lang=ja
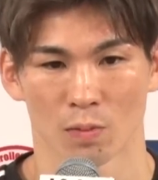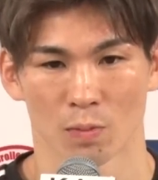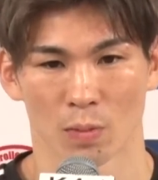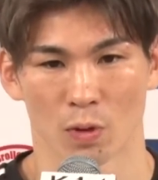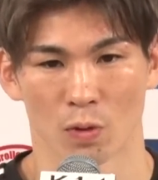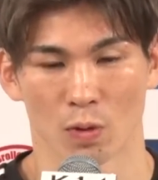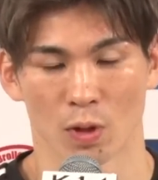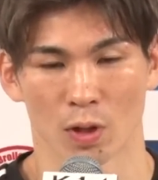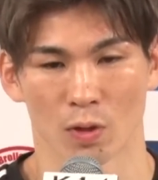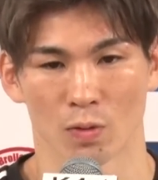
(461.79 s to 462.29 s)
まあ、
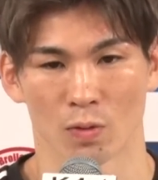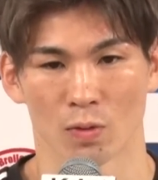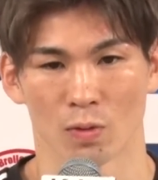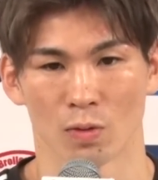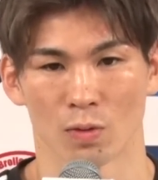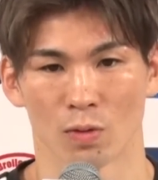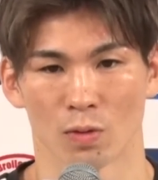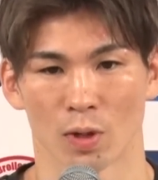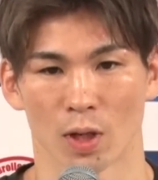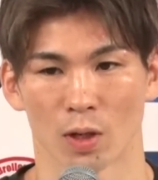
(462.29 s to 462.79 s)
他
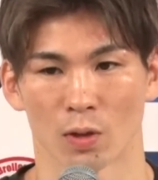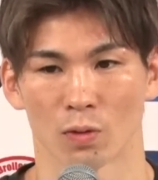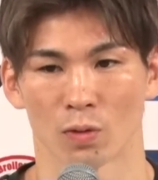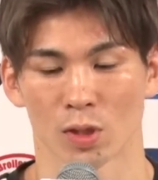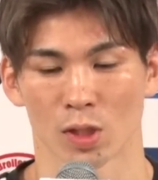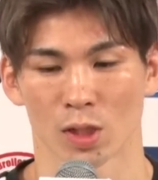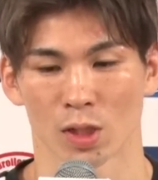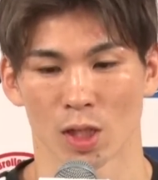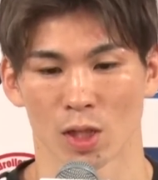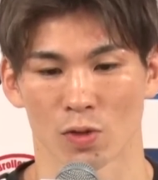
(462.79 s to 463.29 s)
の外国
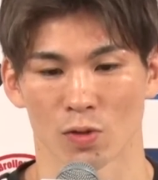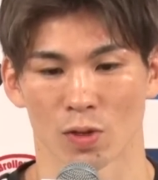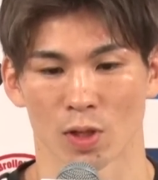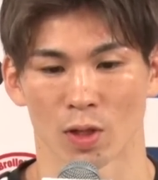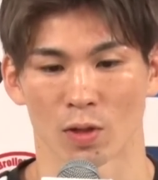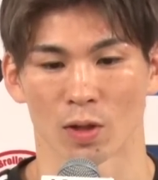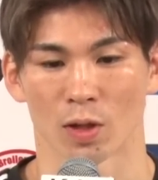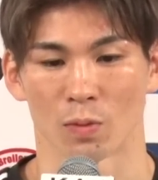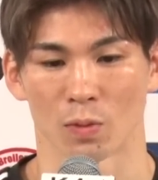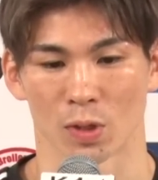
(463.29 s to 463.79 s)
人選手にな
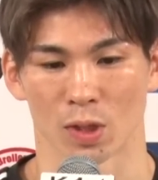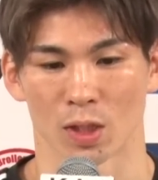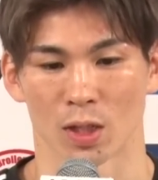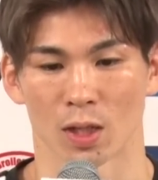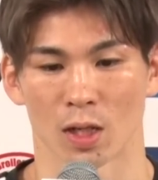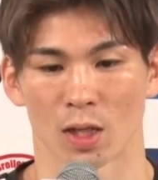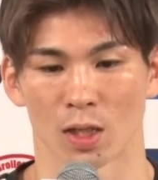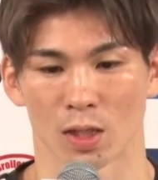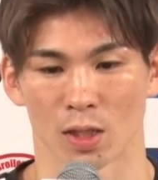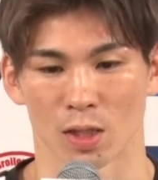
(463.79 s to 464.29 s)
るかもしれ
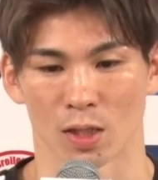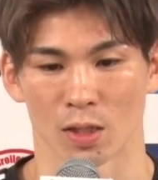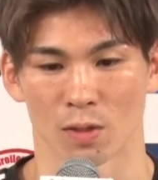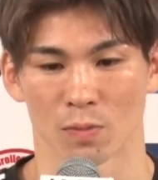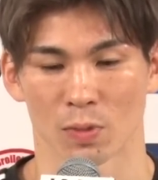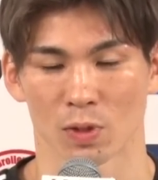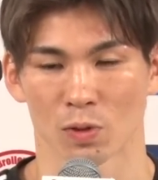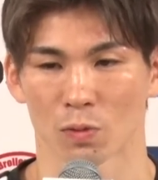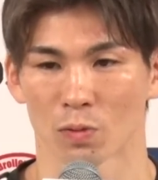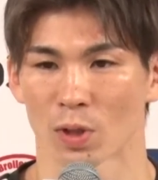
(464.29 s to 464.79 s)
ないし、
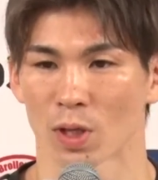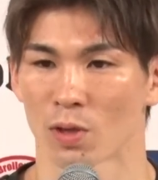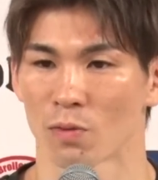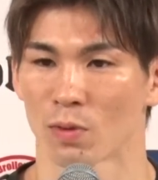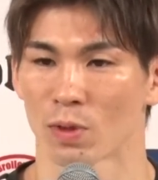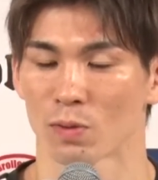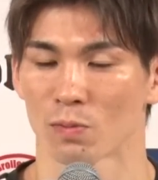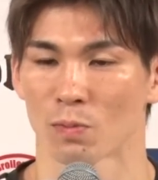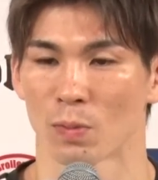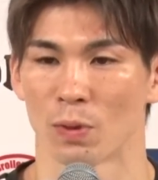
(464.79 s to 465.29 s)
まあ、そこら辺
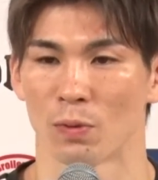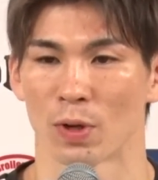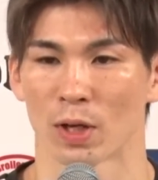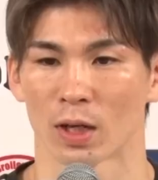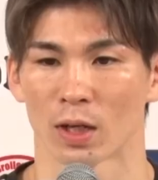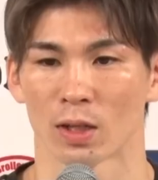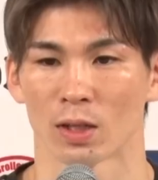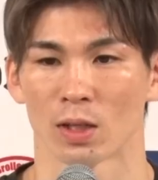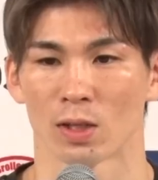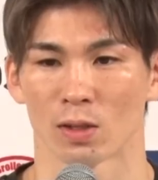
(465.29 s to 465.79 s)
はまあ分
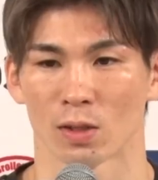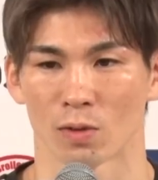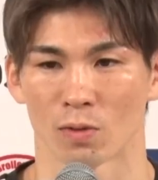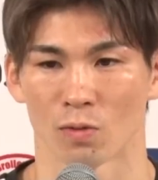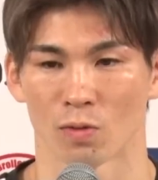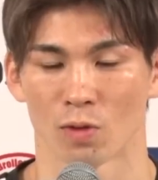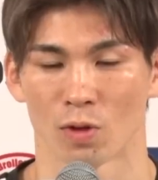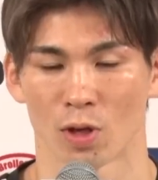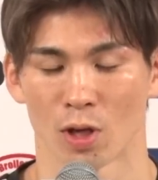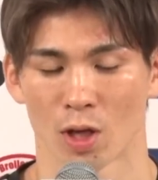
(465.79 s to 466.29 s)
からないですけ
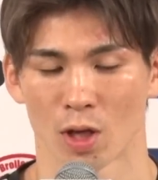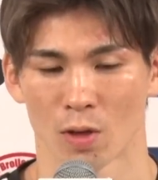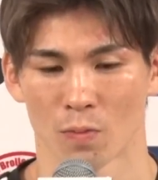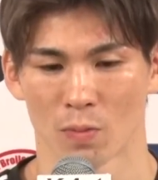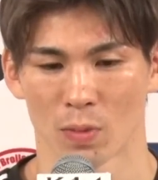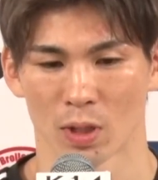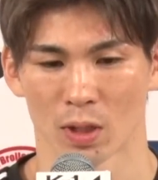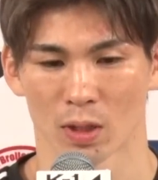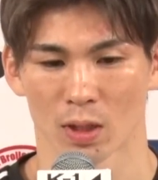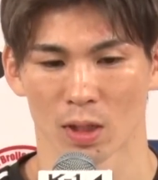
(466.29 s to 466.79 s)
ど、
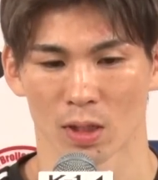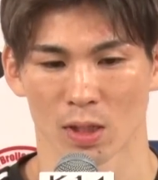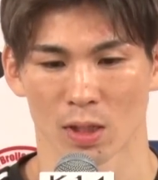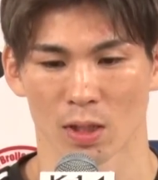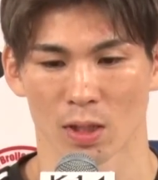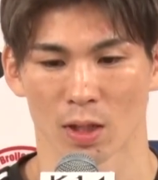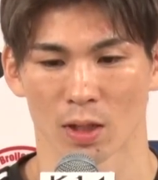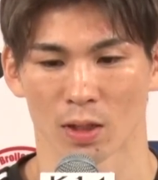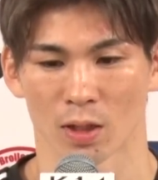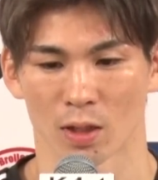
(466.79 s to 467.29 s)
まあ、対戦
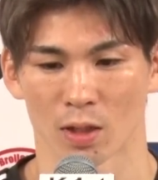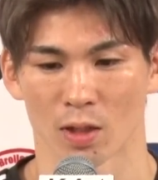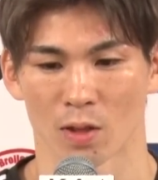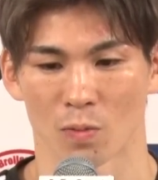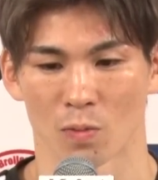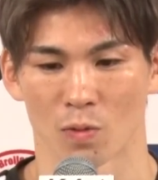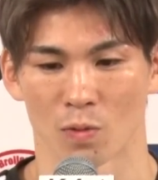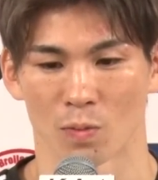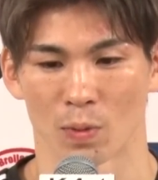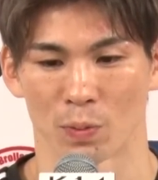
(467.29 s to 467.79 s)
相手は誰で
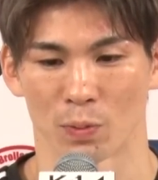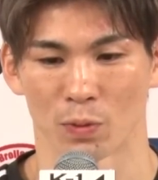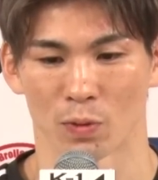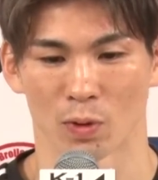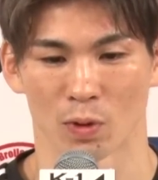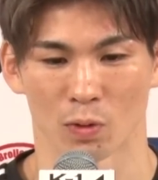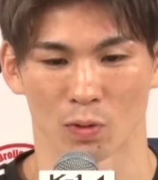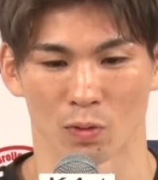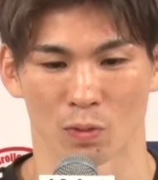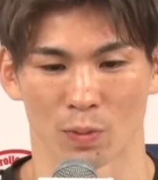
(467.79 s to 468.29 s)
も、まあ、僕
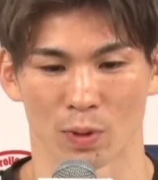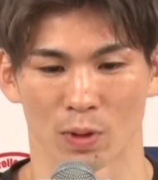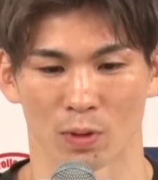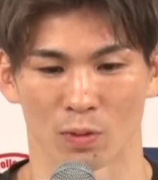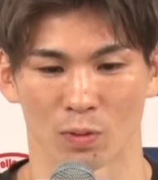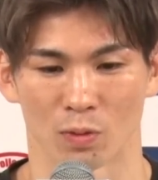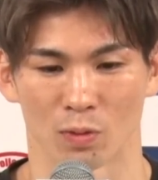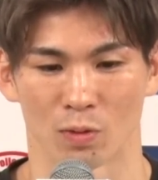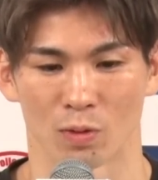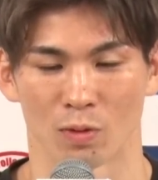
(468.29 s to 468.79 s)
はこの
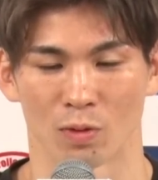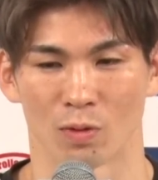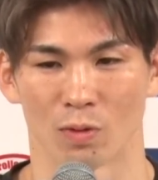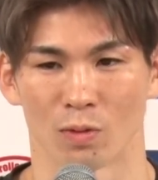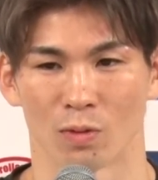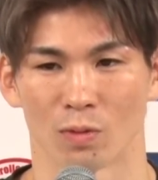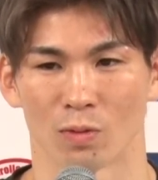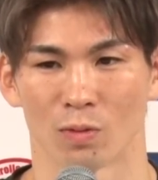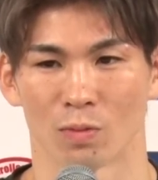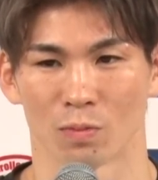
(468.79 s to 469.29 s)
ベルトを
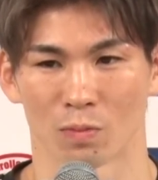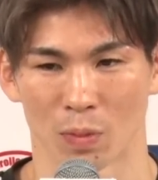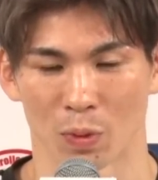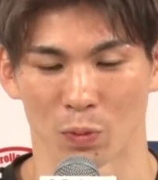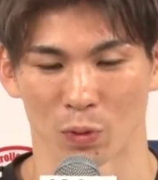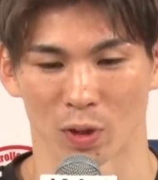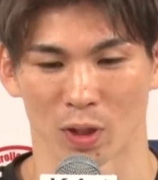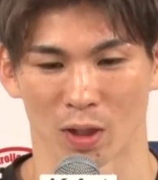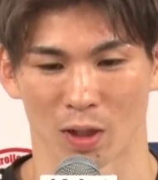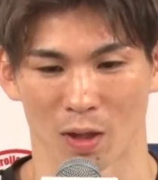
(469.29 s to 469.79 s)

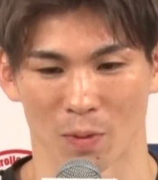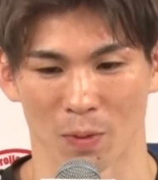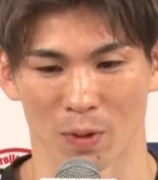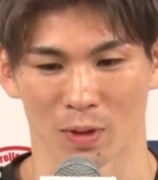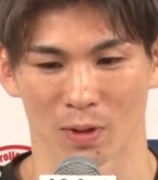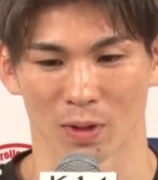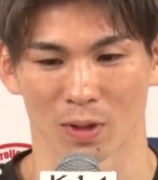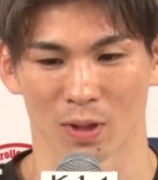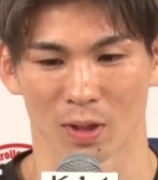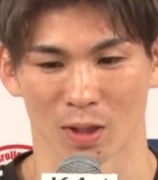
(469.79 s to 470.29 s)
守っていけば
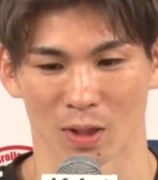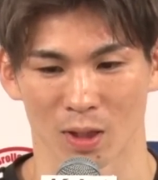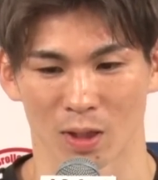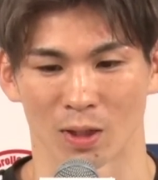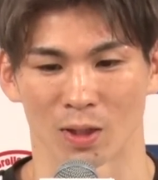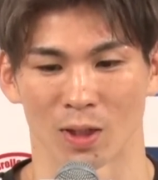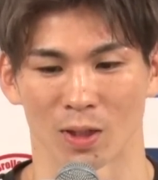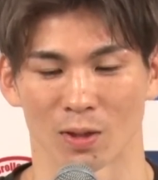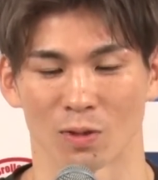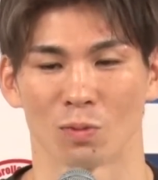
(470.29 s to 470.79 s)
いい
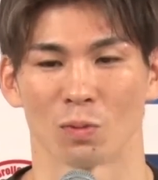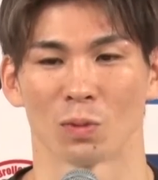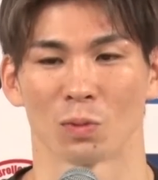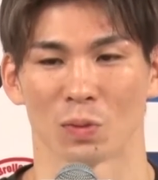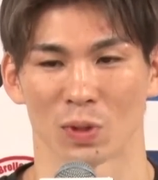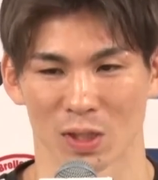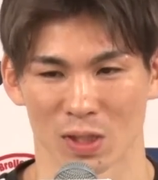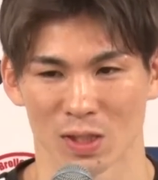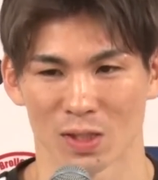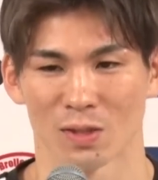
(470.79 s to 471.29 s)
かなと思い
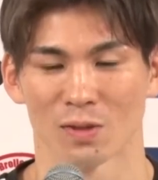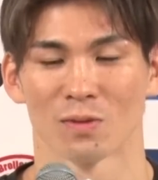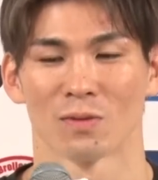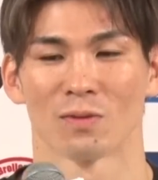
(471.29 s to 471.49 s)
ます